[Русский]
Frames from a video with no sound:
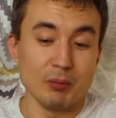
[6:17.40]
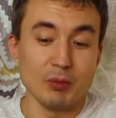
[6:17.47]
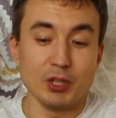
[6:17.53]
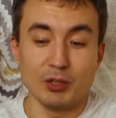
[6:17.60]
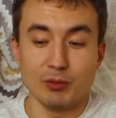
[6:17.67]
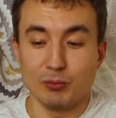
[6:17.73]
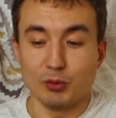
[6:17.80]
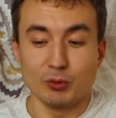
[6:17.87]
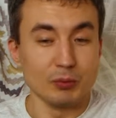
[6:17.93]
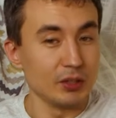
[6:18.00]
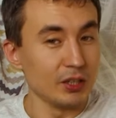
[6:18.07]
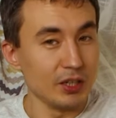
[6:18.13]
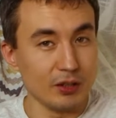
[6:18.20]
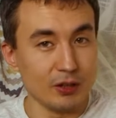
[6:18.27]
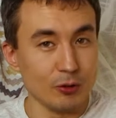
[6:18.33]
по минимуму
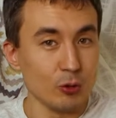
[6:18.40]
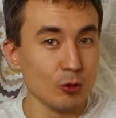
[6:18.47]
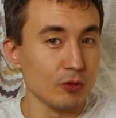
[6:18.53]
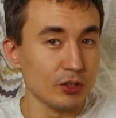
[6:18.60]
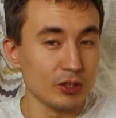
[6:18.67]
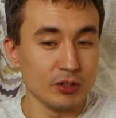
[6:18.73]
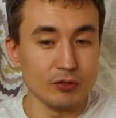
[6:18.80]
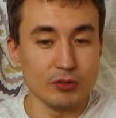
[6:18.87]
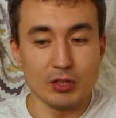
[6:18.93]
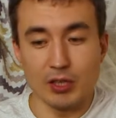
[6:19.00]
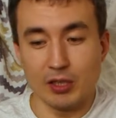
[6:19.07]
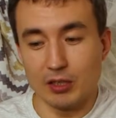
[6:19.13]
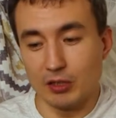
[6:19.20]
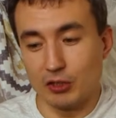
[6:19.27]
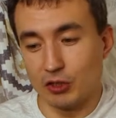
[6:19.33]
смотреть новости
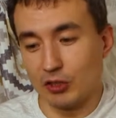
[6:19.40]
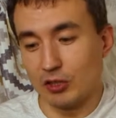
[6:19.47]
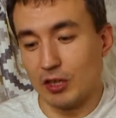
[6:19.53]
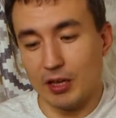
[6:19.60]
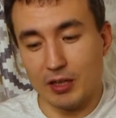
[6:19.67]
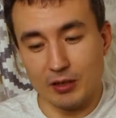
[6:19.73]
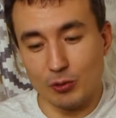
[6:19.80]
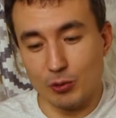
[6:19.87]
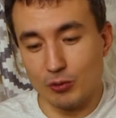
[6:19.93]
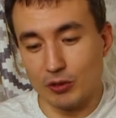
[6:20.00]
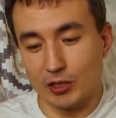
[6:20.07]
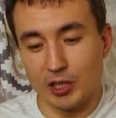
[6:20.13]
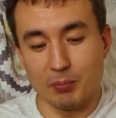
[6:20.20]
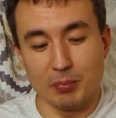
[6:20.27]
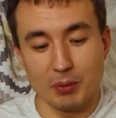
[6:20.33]
всякие, читать
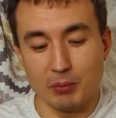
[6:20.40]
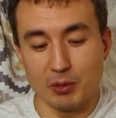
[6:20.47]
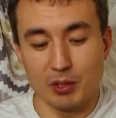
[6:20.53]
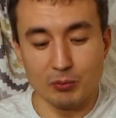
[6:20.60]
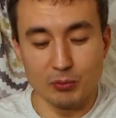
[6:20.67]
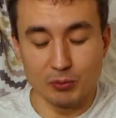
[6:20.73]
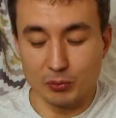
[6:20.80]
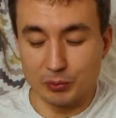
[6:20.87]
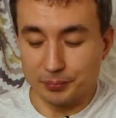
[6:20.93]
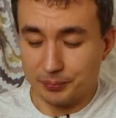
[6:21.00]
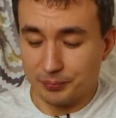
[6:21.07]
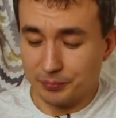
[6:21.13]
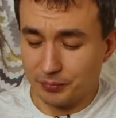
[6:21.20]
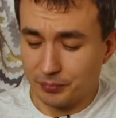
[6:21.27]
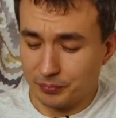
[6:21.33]
новости по минимуму.
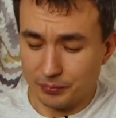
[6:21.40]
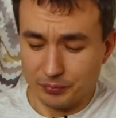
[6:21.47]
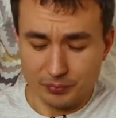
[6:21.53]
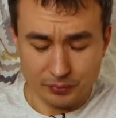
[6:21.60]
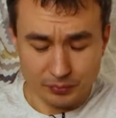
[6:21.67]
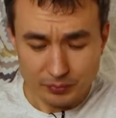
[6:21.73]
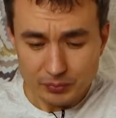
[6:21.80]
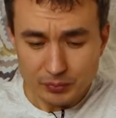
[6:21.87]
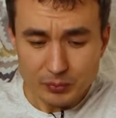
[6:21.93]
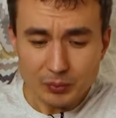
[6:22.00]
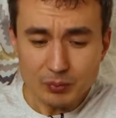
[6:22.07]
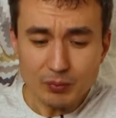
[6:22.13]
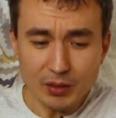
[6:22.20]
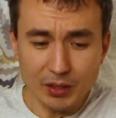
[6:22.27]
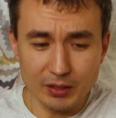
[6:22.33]

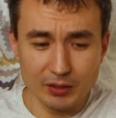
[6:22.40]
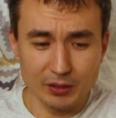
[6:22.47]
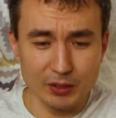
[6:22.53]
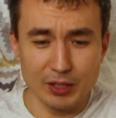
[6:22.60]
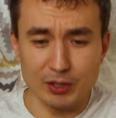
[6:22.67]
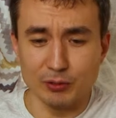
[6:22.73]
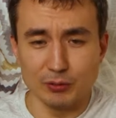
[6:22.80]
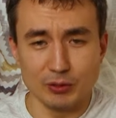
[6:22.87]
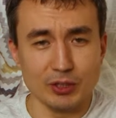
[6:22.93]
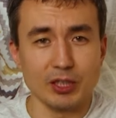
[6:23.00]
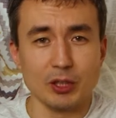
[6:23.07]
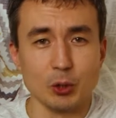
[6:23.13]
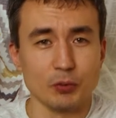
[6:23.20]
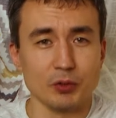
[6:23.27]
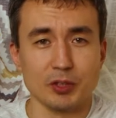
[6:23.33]
Это так вот
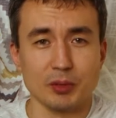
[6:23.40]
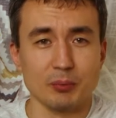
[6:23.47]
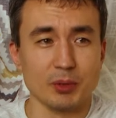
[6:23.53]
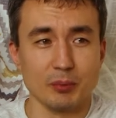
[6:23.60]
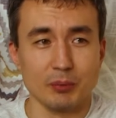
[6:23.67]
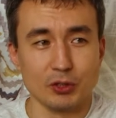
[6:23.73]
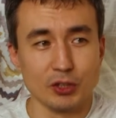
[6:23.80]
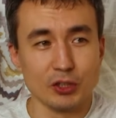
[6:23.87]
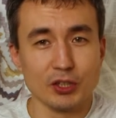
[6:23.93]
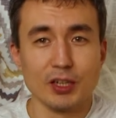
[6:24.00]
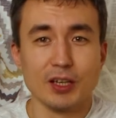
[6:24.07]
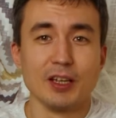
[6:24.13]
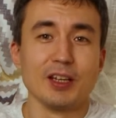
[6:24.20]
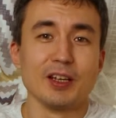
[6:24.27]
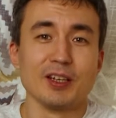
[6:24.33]
заголовки там
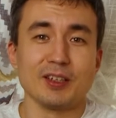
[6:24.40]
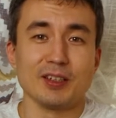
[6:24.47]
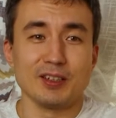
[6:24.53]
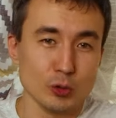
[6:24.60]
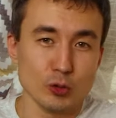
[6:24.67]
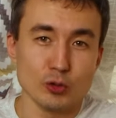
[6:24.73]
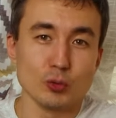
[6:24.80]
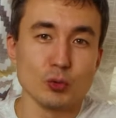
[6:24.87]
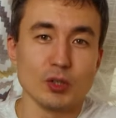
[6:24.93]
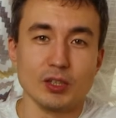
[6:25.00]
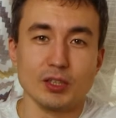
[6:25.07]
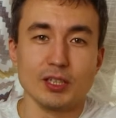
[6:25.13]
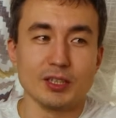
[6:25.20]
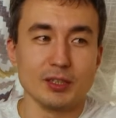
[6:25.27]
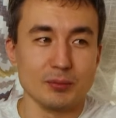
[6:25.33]
пробежишь. Все жду,
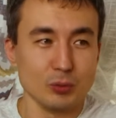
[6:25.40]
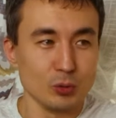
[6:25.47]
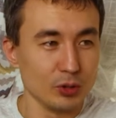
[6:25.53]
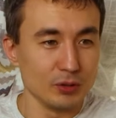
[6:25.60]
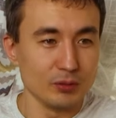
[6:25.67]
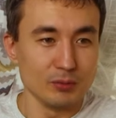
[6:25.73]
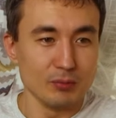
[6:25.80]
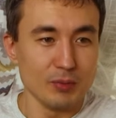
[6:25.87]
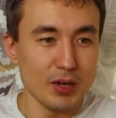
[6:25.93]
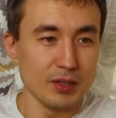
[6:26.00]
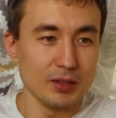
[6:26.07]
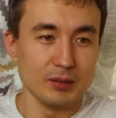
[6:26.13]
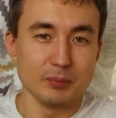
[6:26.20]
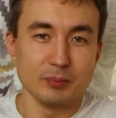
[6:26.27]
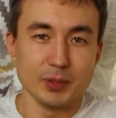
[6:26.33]
когда там будет
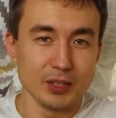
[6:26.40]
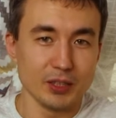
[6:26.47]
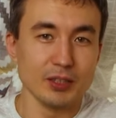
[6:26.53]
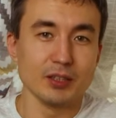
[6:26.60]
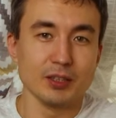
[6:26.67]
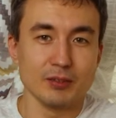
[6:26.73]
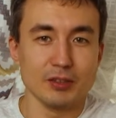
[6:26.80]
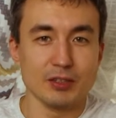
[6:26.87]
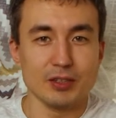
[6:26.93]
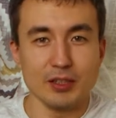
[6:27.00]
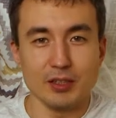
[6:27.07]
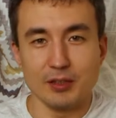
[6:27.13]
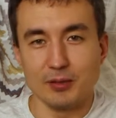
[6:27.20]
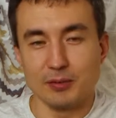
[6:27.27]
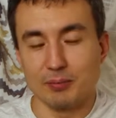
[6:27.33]
мало плохих
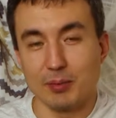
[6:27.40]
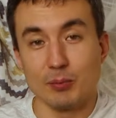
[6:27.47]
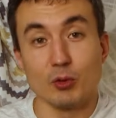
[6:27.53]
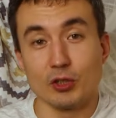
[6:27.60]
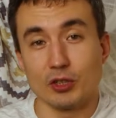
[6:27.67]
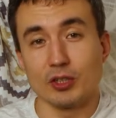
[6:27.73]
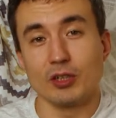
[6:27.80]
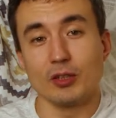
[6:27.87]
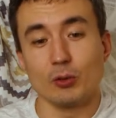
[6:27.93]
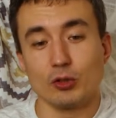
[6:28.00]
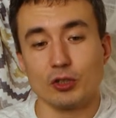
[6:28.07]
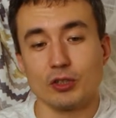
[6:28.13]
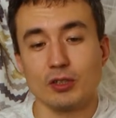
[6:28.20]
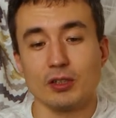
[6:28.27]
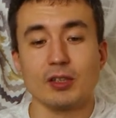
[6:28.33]
новостей и побольше
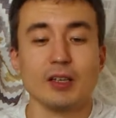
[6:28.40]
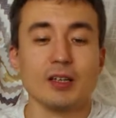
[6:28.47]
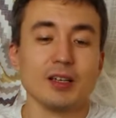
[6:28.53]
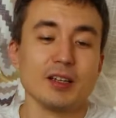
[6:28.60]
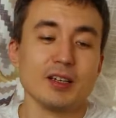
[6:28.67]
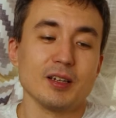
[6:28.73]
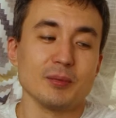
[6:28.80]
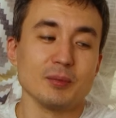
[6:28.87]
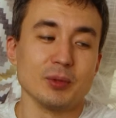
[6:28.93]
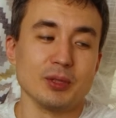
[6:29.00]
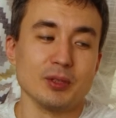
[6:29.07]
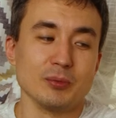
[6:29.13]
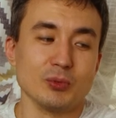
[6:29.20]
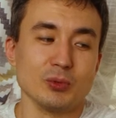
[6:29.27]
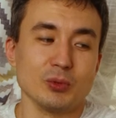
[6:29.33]
хороших.
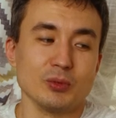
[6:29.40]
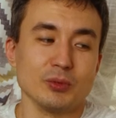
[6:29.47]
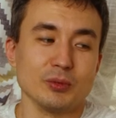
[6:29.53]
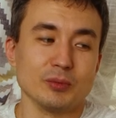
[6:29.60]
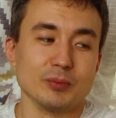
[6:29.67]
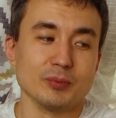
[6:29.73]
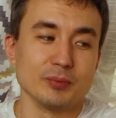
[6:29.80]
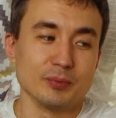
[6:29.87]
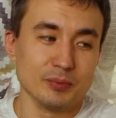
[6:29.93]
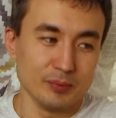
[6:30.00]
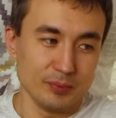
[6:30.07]
Поэтому